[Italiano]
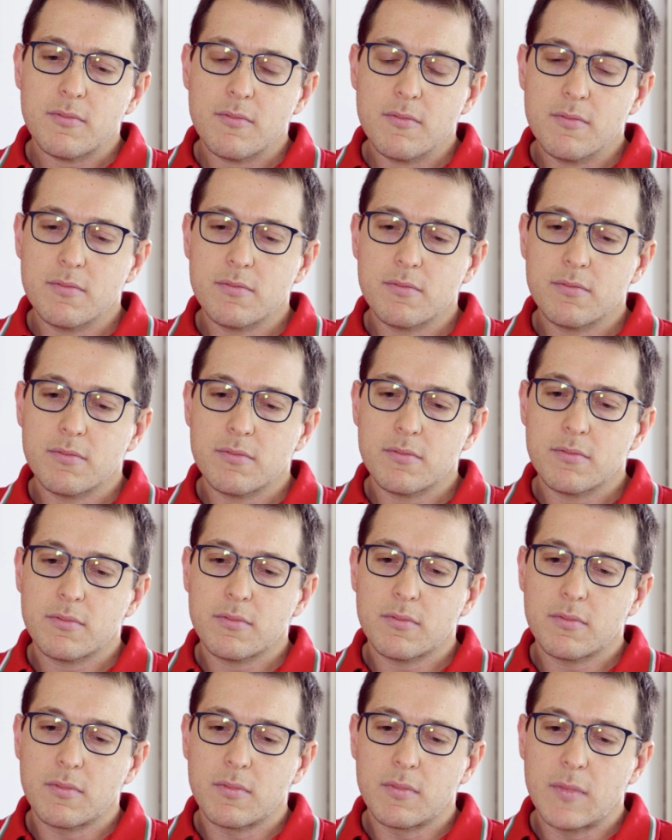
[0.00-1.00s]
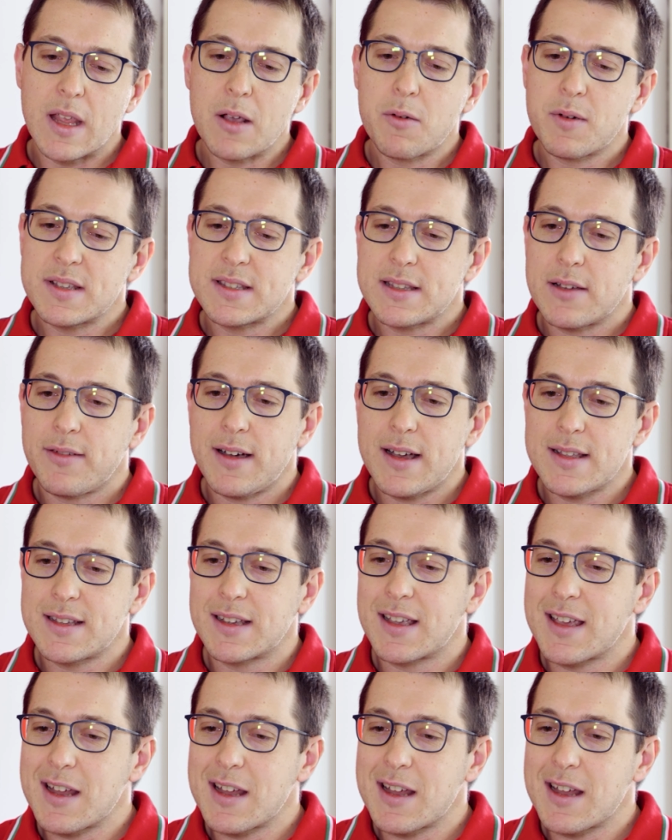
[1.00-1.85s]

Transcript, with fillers: Mm, in questa fase